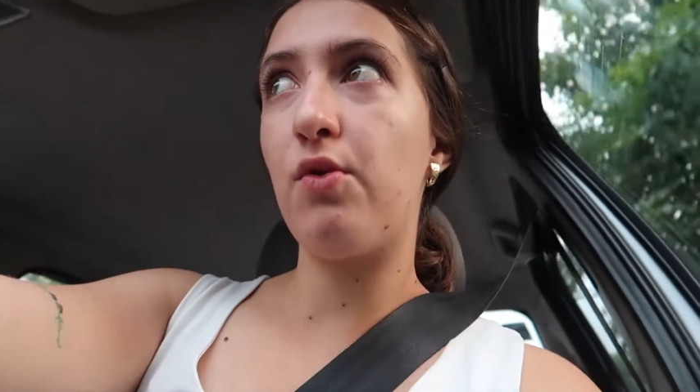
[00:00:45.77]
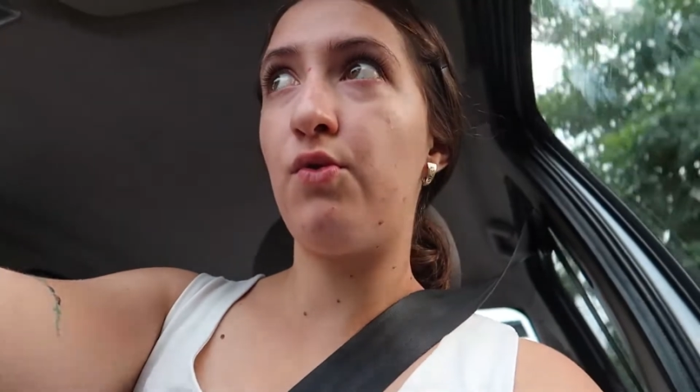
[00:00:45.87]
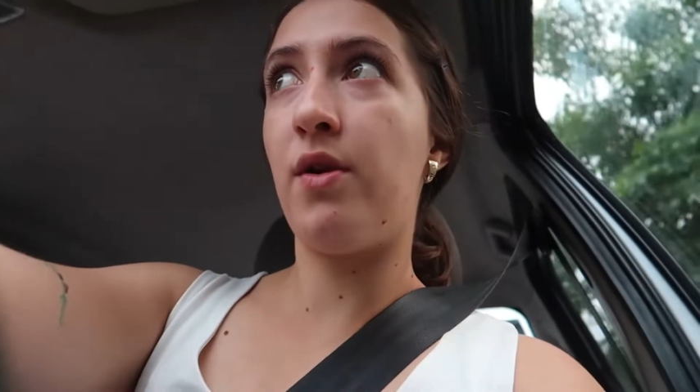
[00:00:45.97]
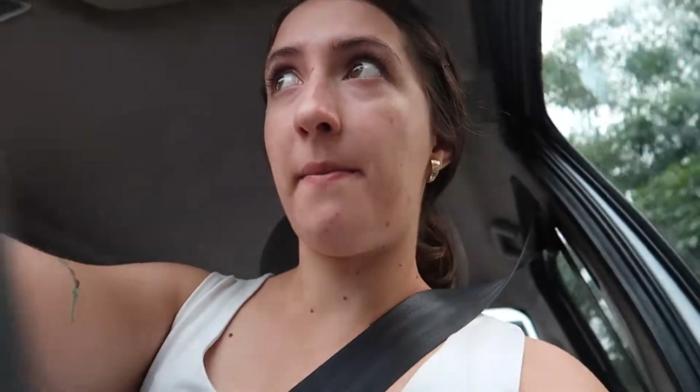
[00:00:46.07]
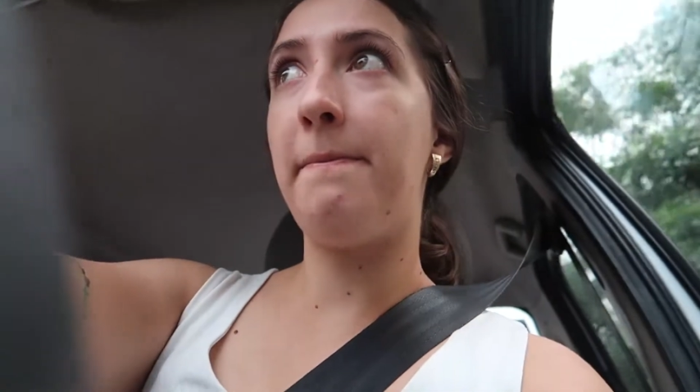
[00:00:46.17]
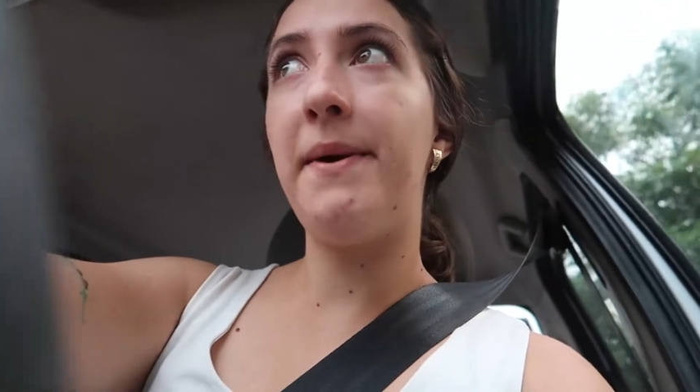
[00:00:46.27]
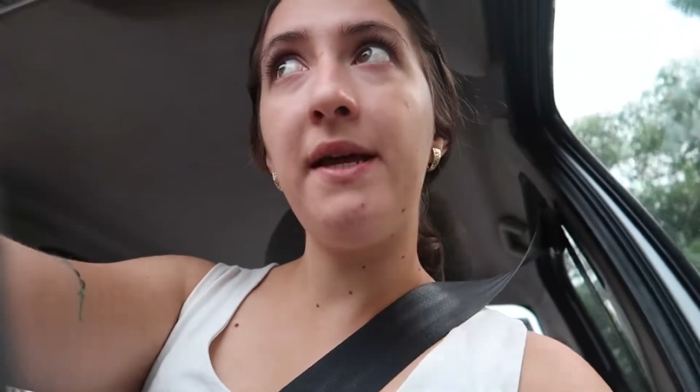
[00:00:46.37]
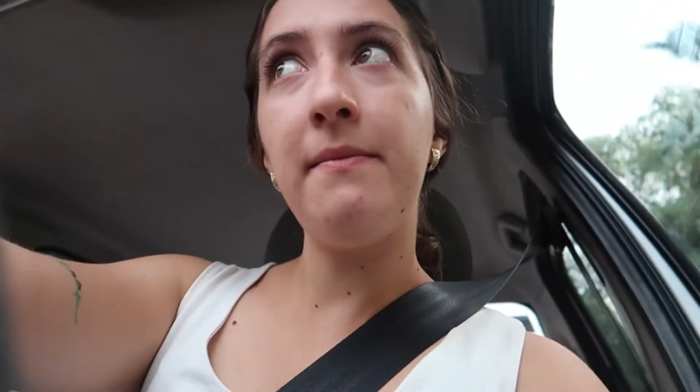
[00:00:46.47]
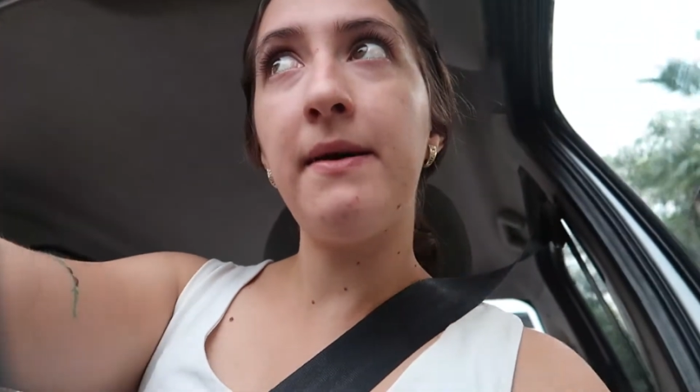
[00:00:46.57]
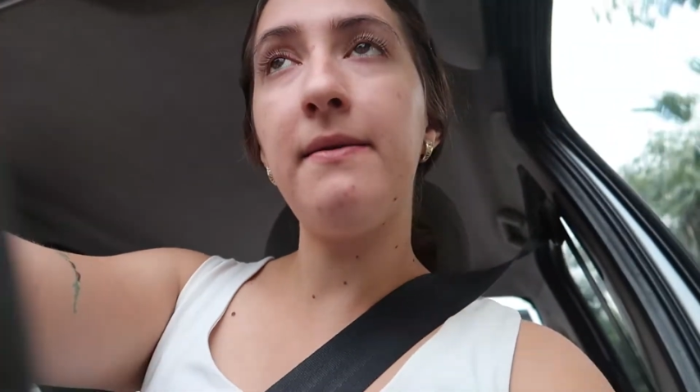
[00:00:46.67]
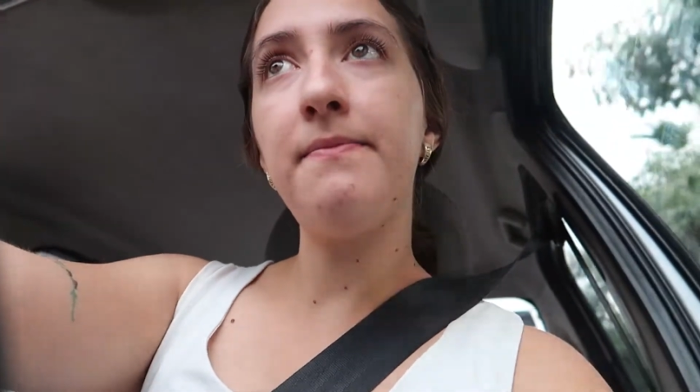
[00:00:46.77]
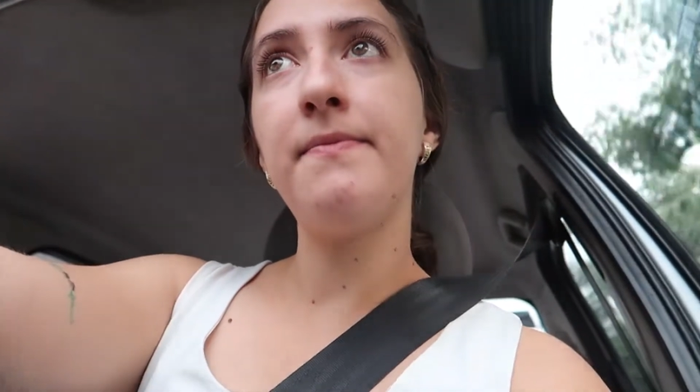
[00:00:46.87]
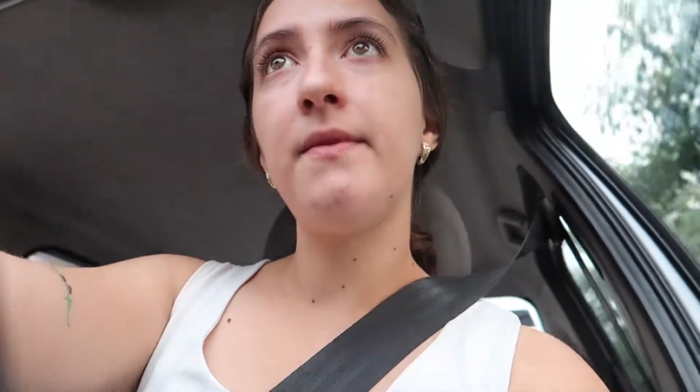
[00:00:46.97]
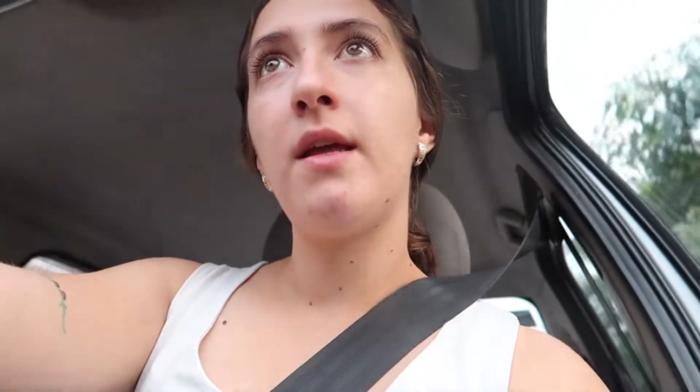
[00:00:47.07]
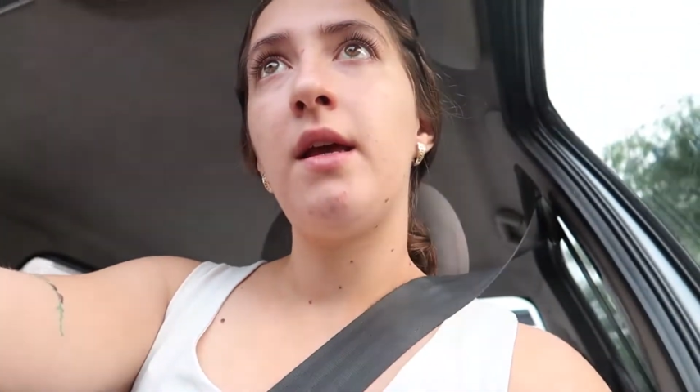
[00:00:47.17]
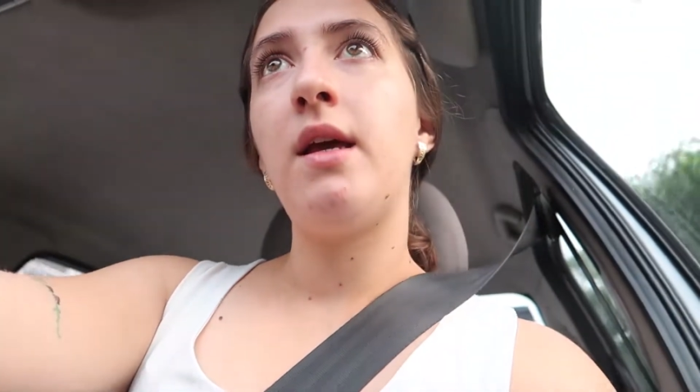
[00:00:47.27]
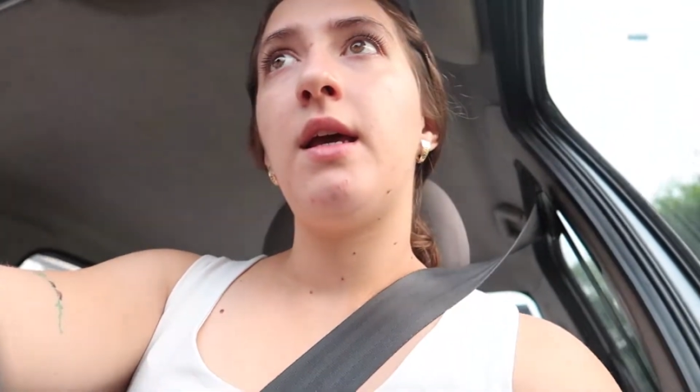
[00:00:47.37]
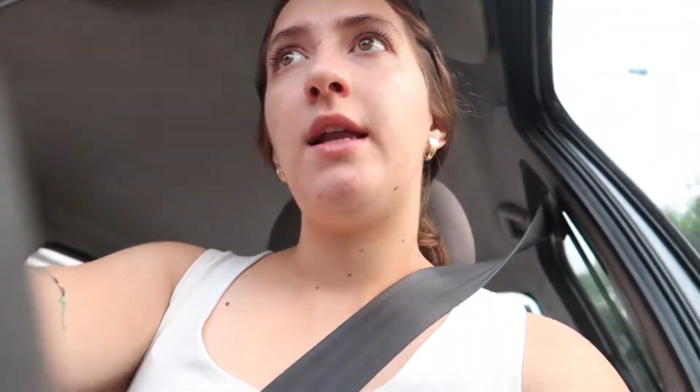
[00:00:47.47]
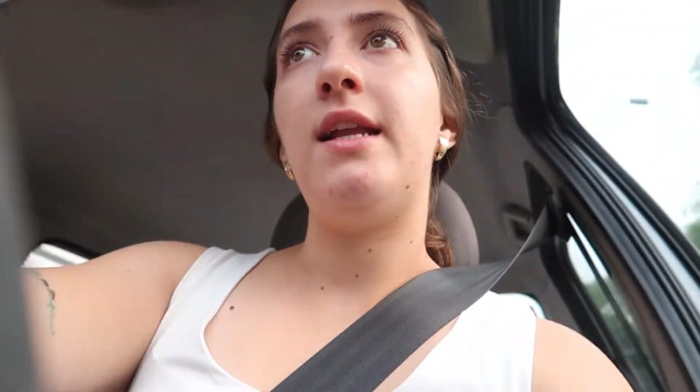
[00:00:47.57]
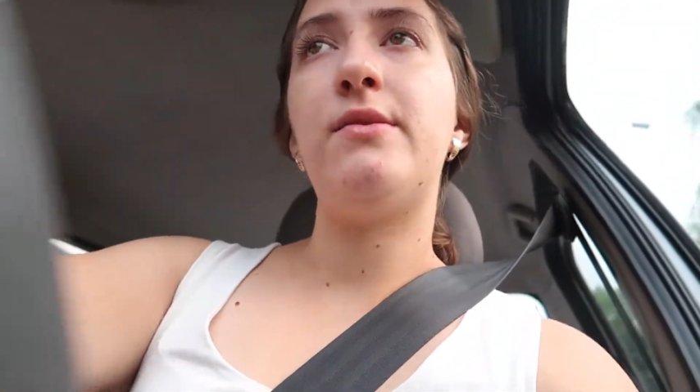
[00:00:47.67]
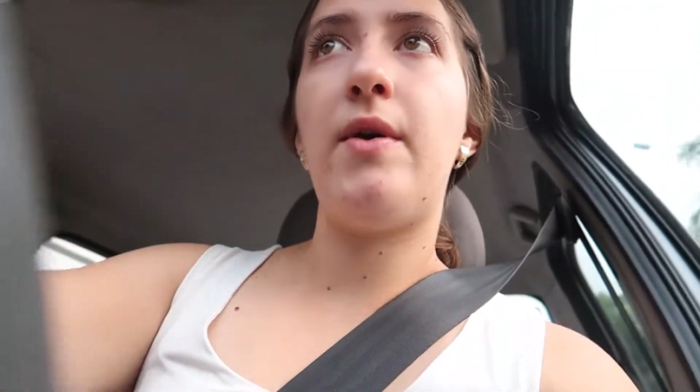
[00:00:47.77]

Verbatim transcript: con una prima. Les